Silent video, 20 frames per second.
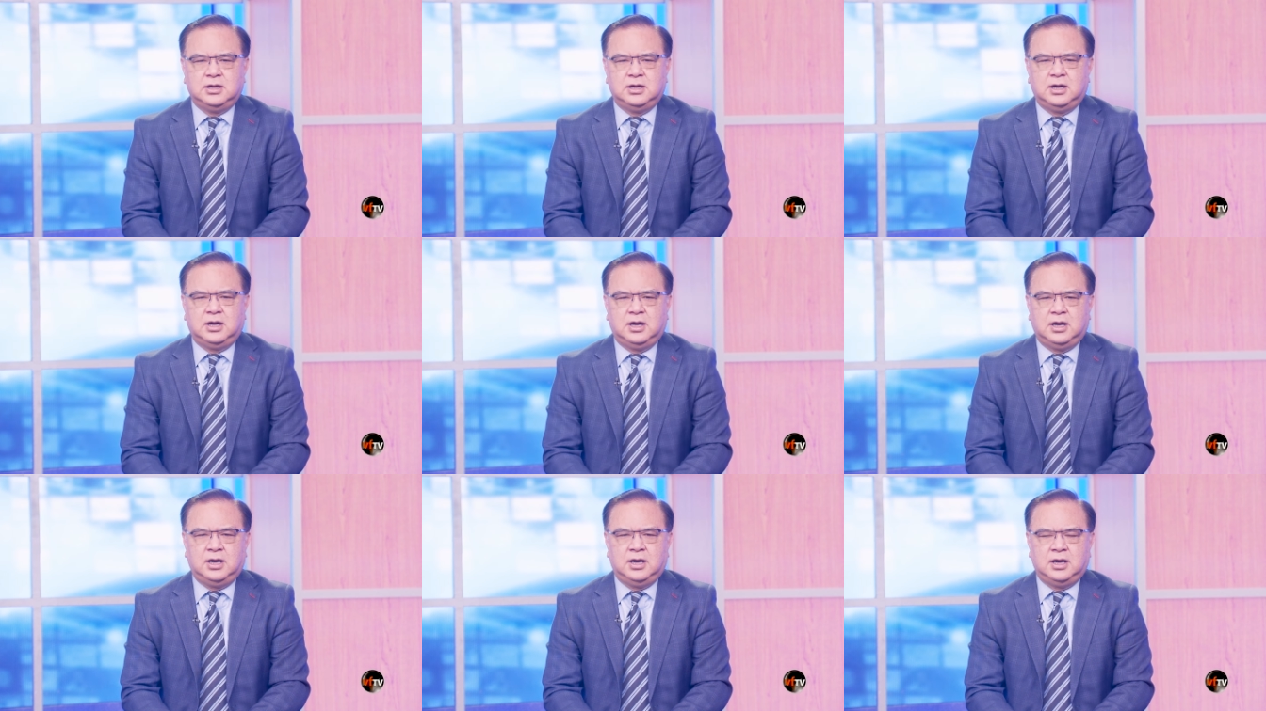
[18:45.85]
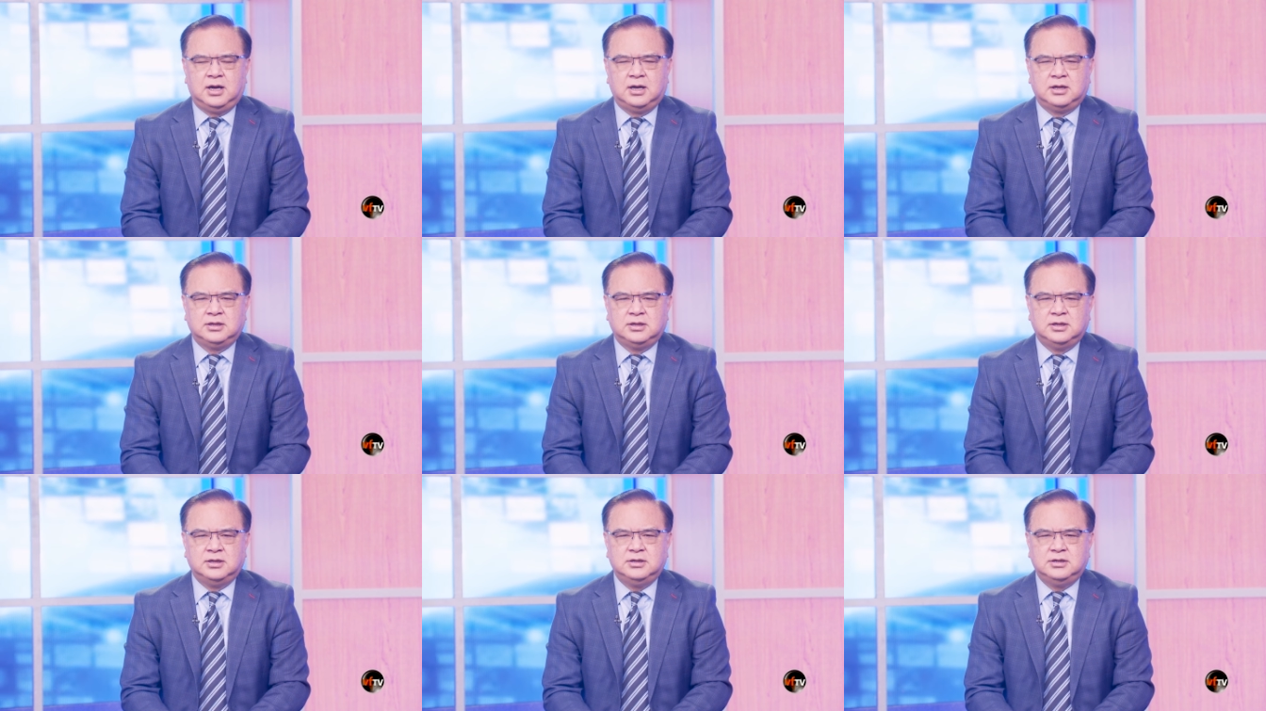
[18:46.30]

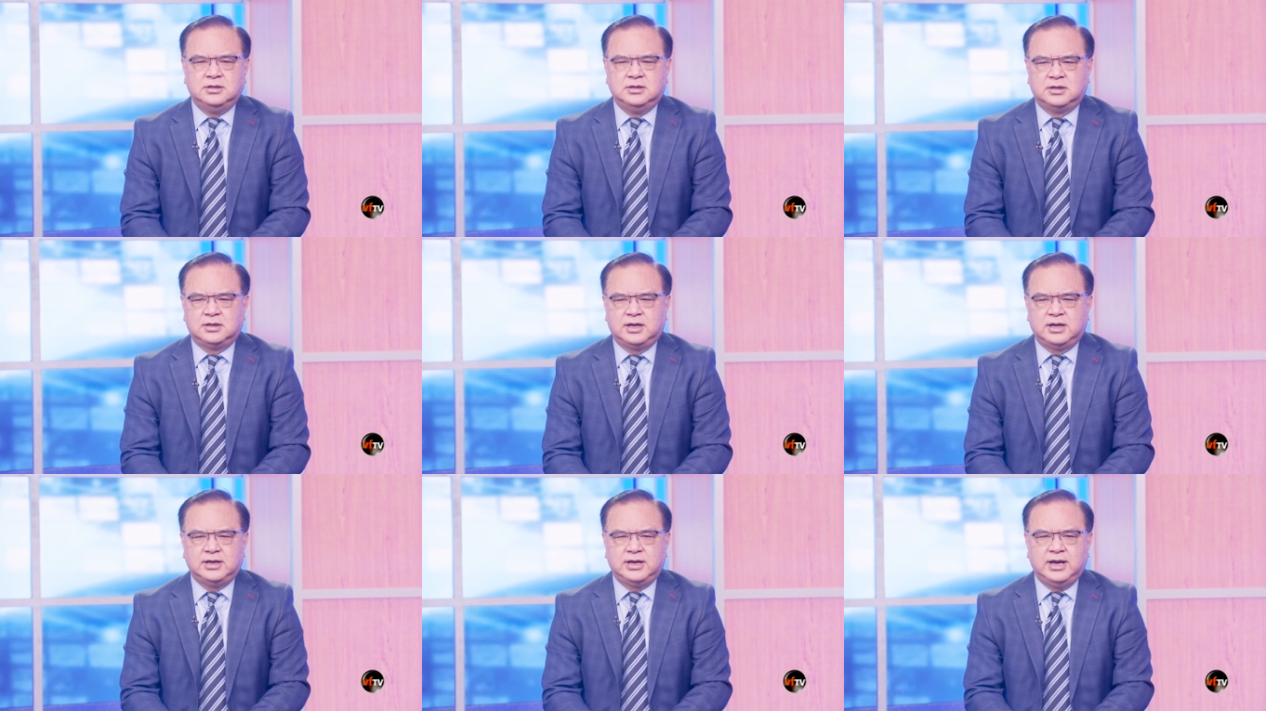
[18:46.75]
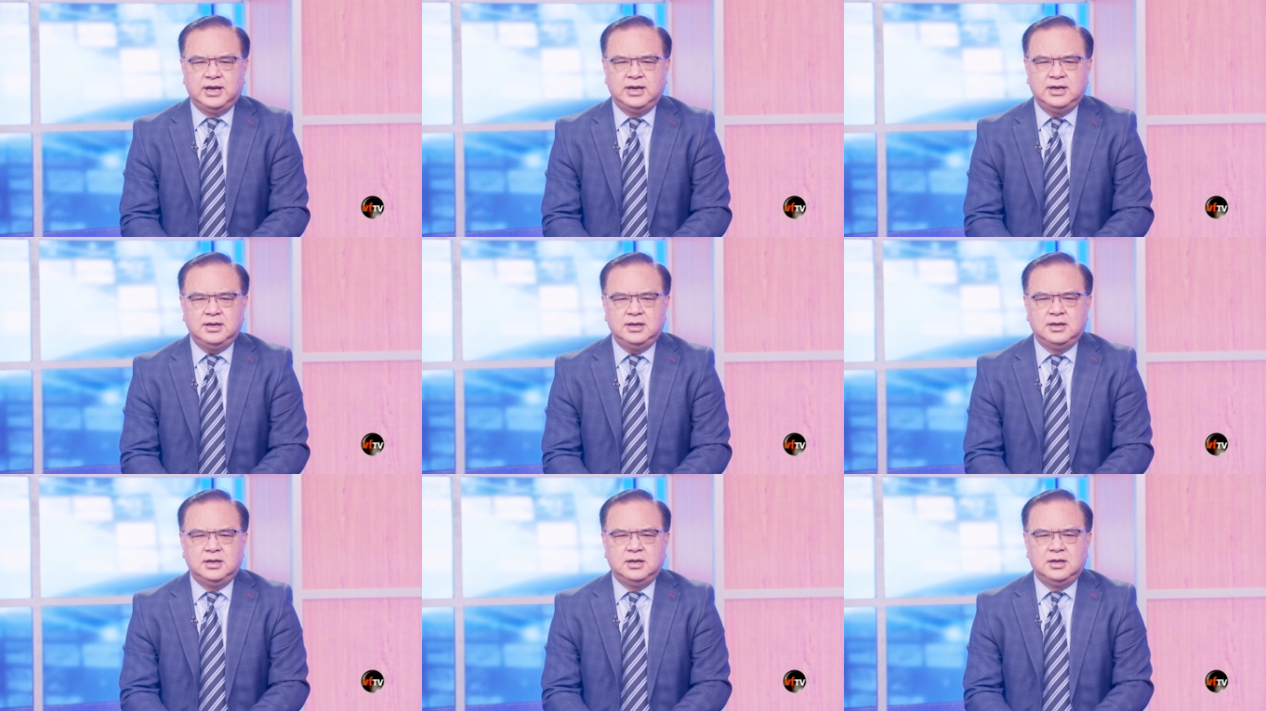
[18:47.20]
uh, giữ được cái
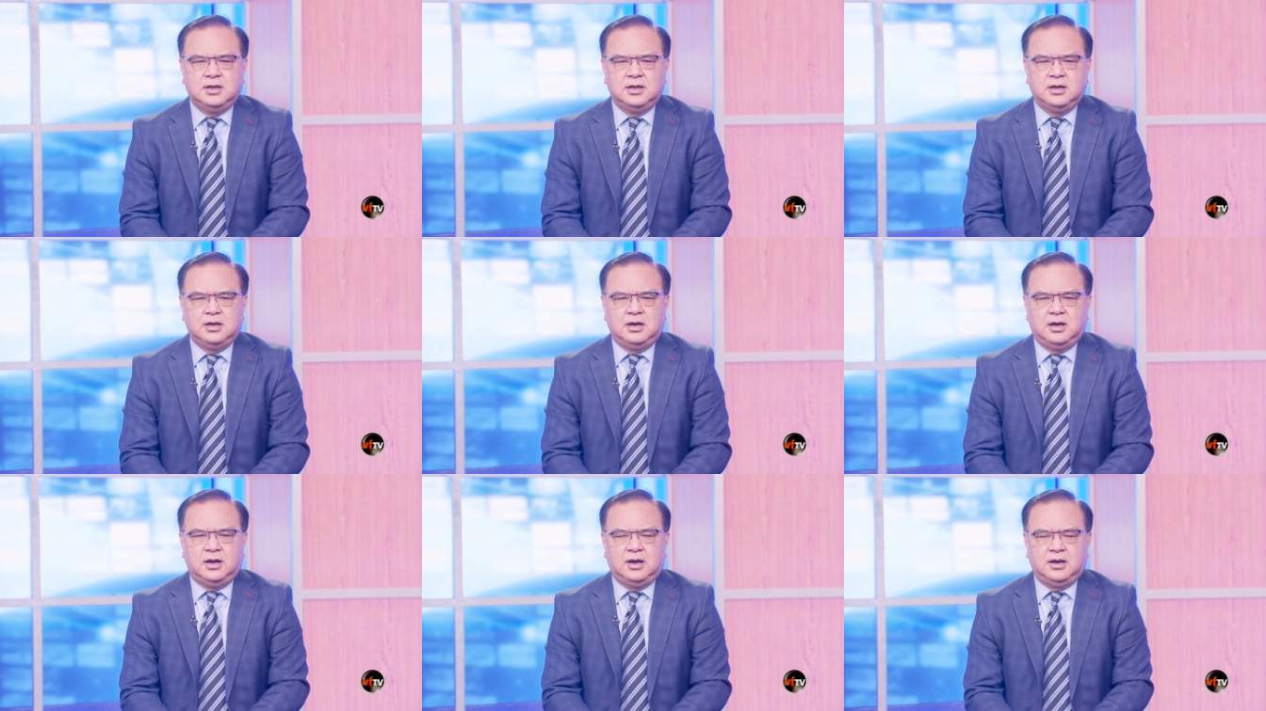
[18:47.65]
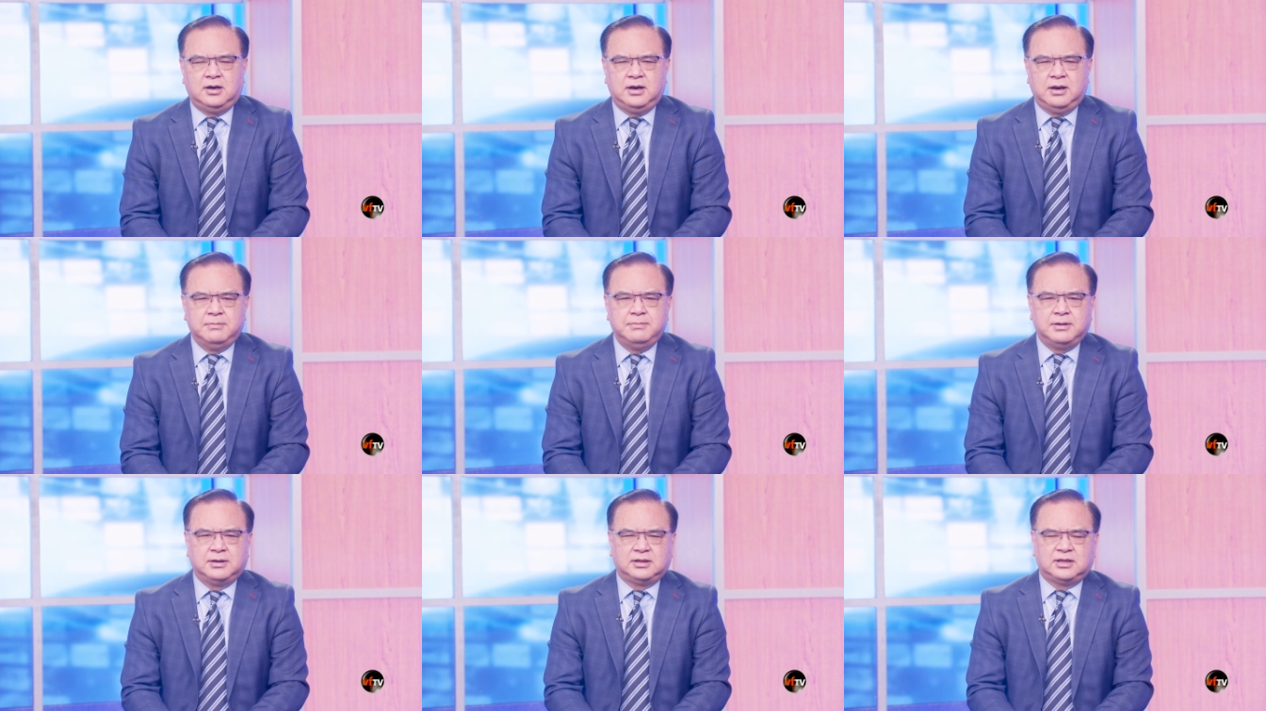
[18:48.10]
ghế uh,
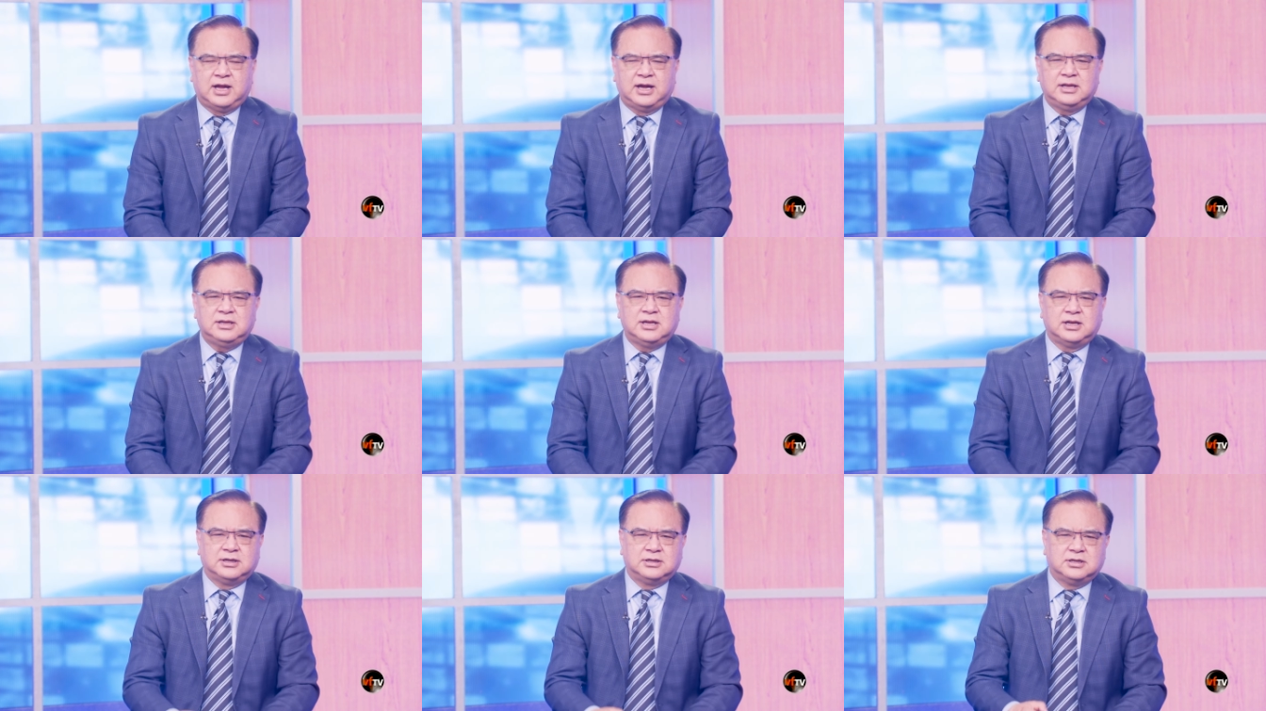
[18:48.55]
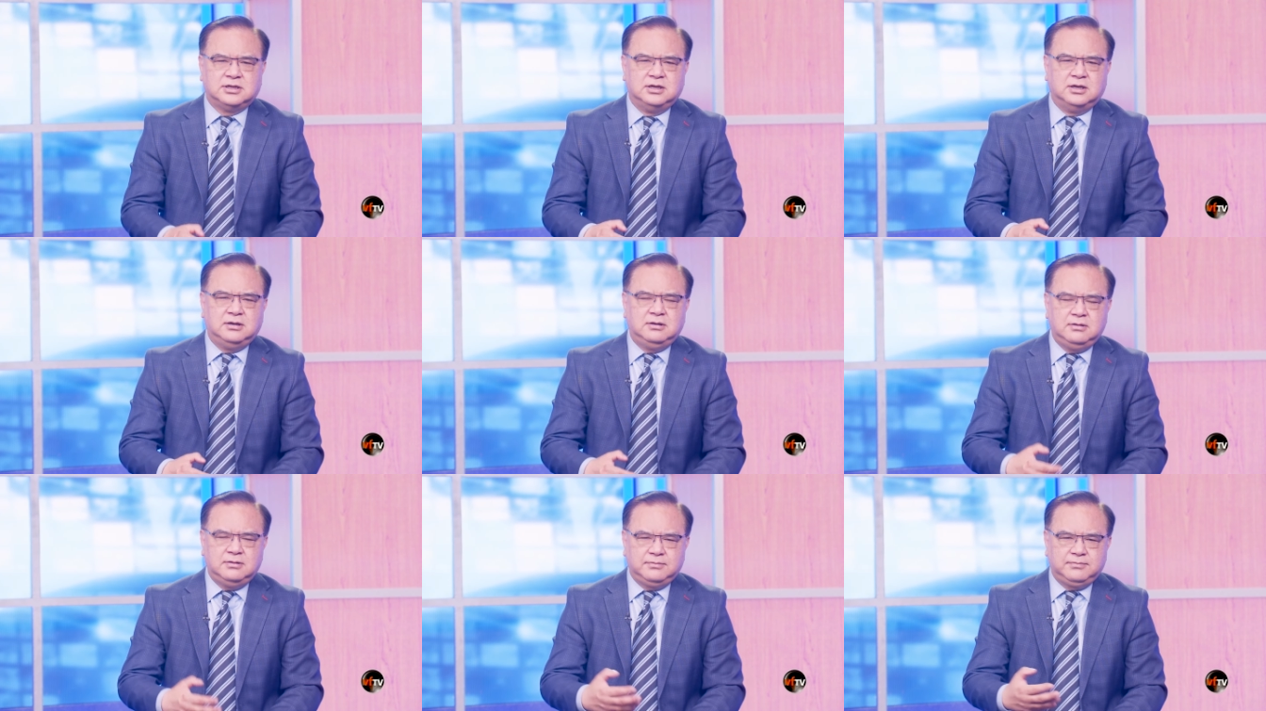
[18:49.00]
để mà tái tranh
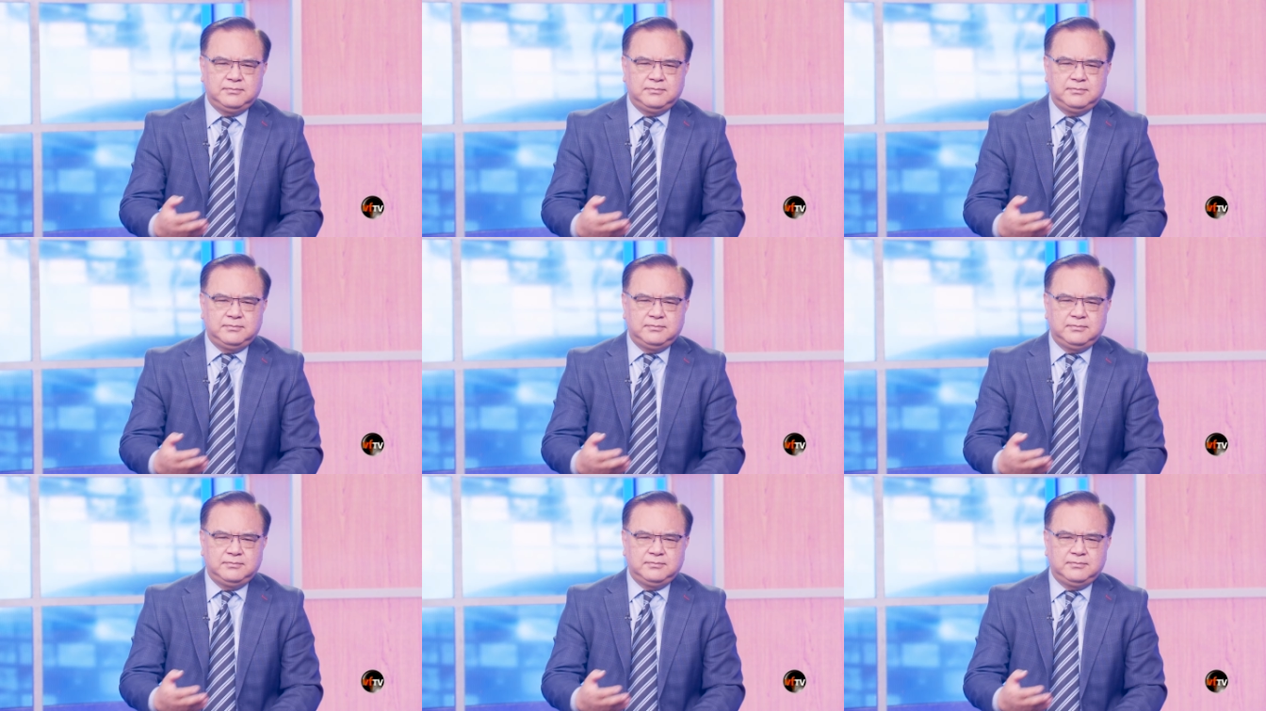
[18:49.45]
cử